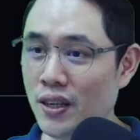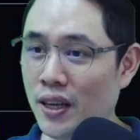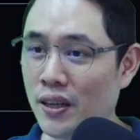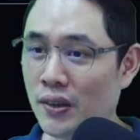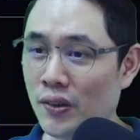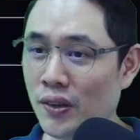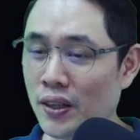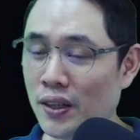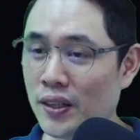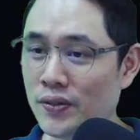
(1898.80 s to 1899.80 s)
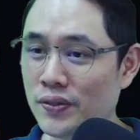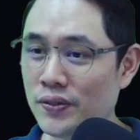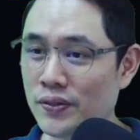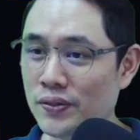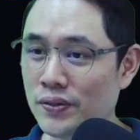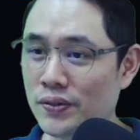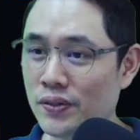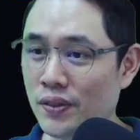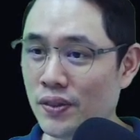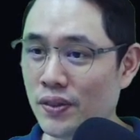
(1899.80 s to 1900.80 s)
แค่หนึ่งคนนะครับ
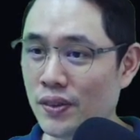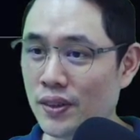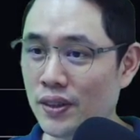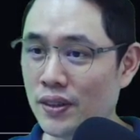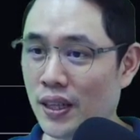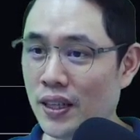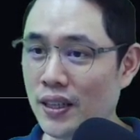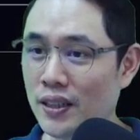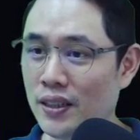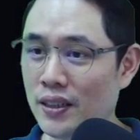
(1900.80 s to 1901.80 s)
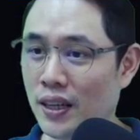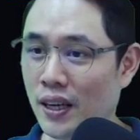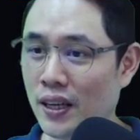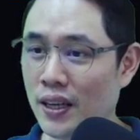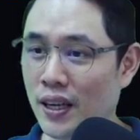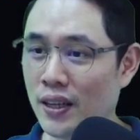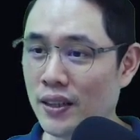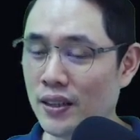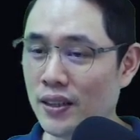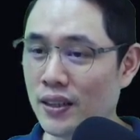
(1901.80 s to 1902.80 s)
คืออันนี้นี่อันนี้นะ
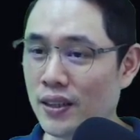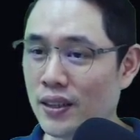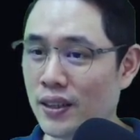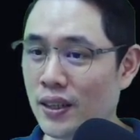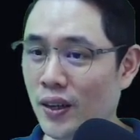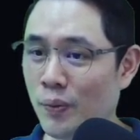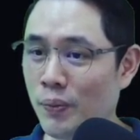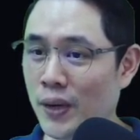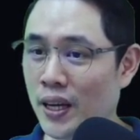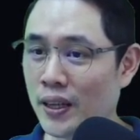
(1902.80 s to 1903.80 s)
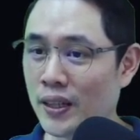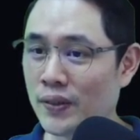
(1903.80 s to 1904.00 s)
ก๊อปมานะครับ